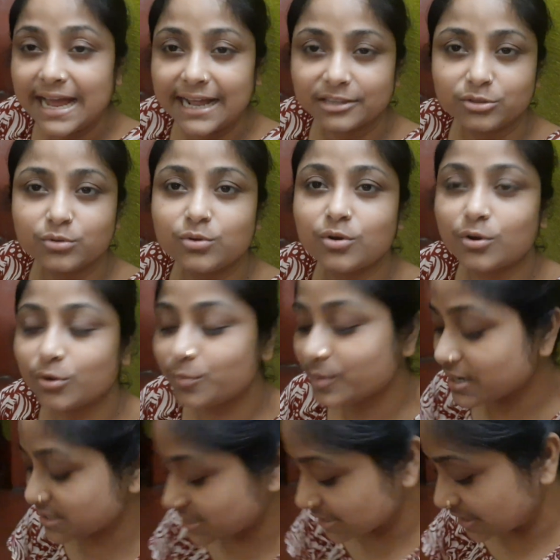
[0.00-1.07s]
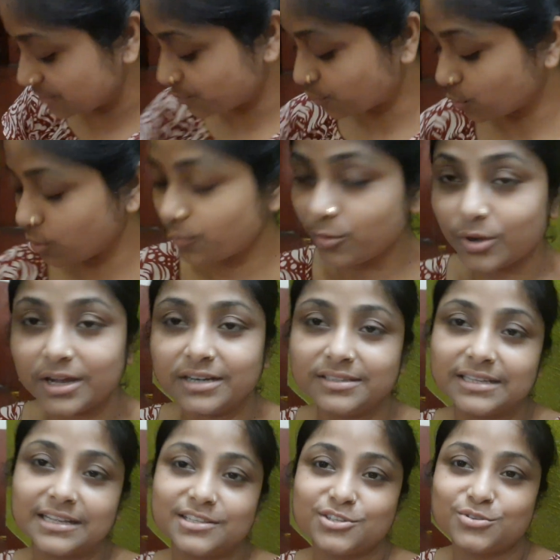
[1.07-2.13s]
এত গরম না সে কি বলবো আর
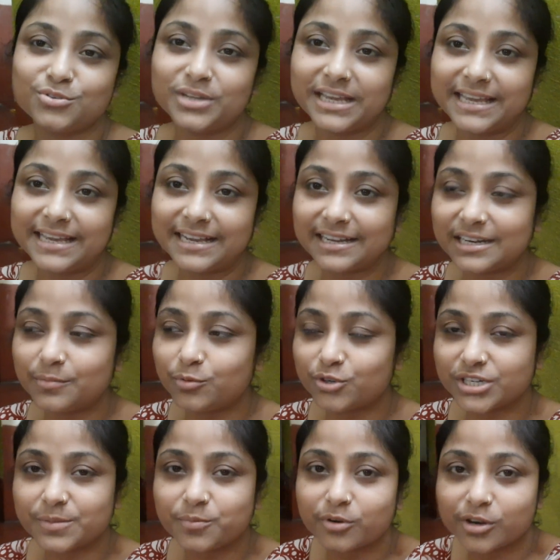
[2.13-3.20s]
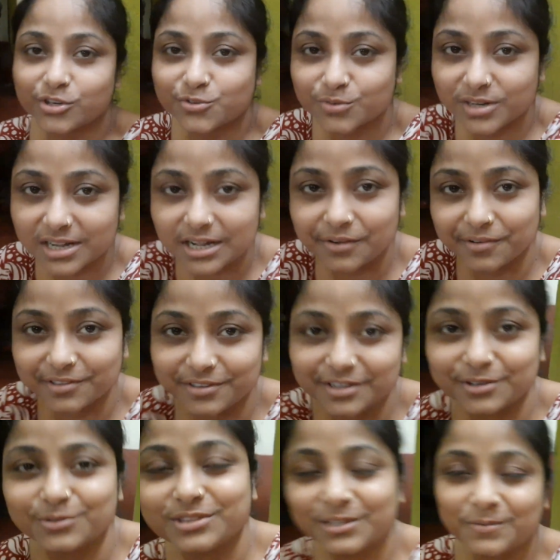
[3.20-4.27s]
তার জন্য এইখানে বসে পড়াশোনা খাওয়া
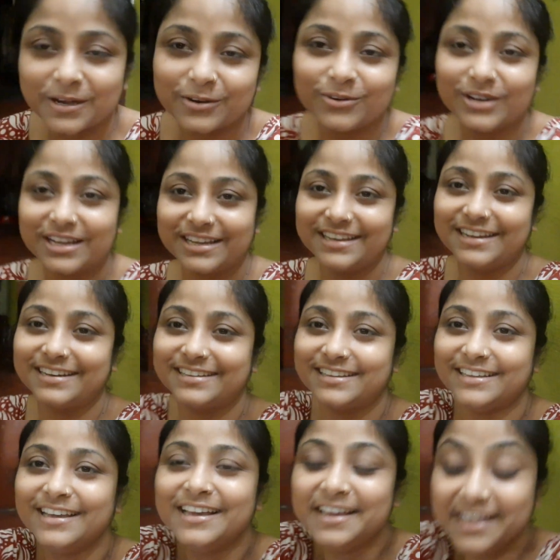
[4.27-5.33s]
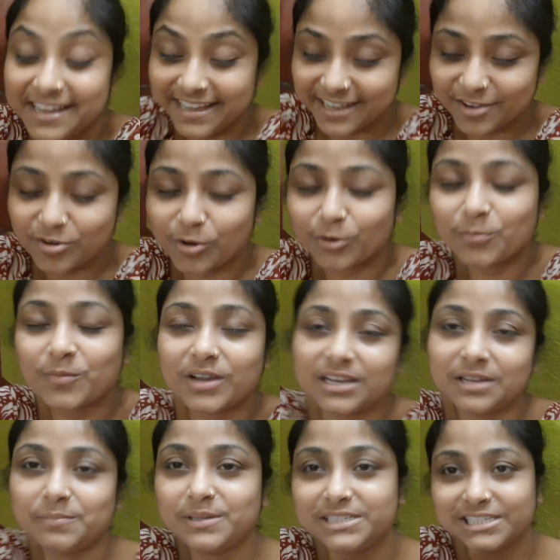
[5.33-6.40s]
দাওয়া করতে ভালো লাগে আর কি এই
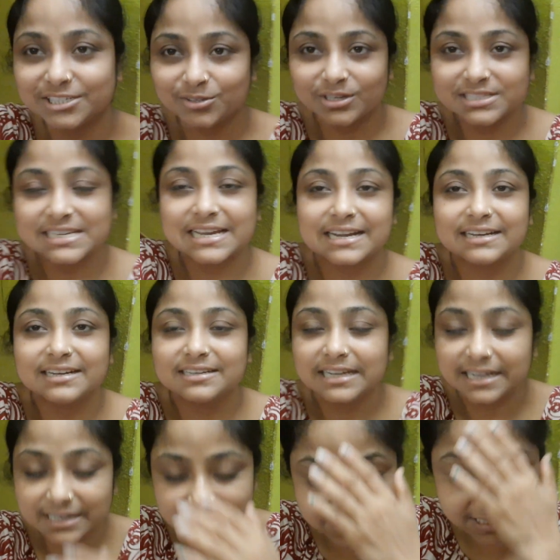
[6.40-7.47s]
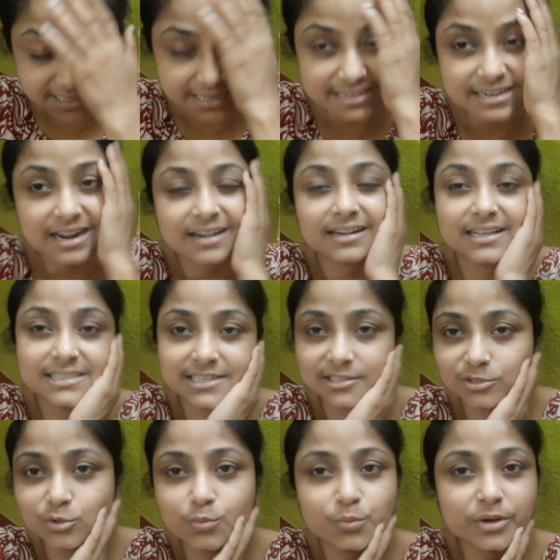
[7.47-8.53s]
গরমকালে বিশেষ করে জায়গাটা এই জায়গাটা ঠান্ডা
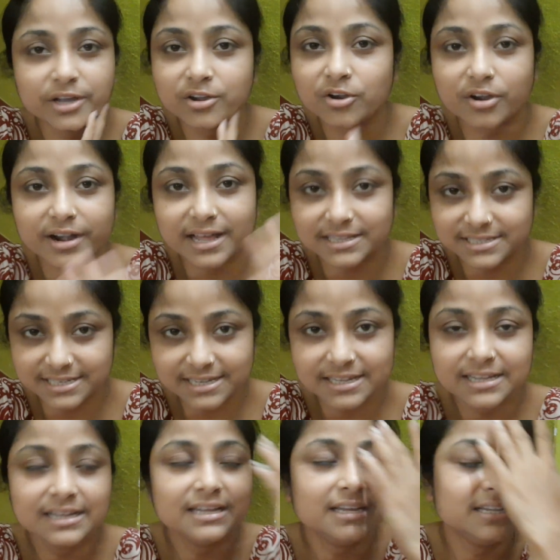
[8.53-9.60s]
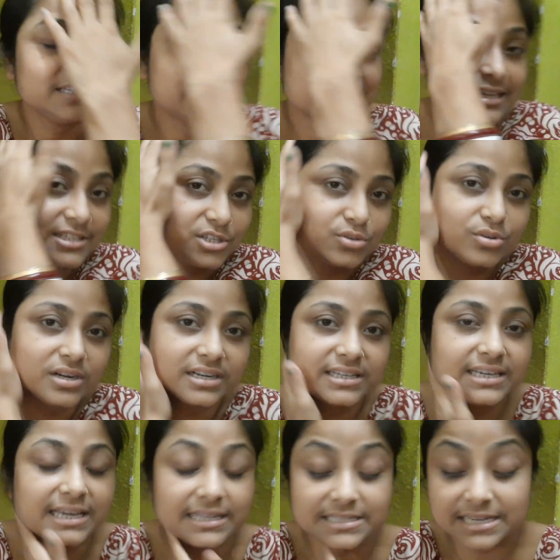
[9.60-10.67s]
যেহেতু উপরে ঘর আছে তার জন্য আর কি
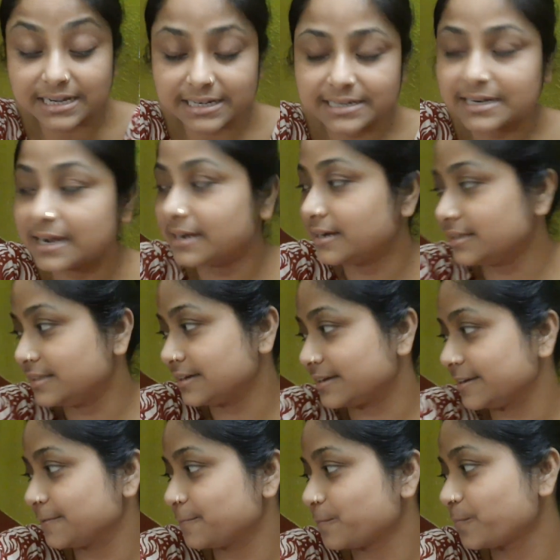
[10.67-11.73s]
এই জায়গাটা ঠান্ডা থাকে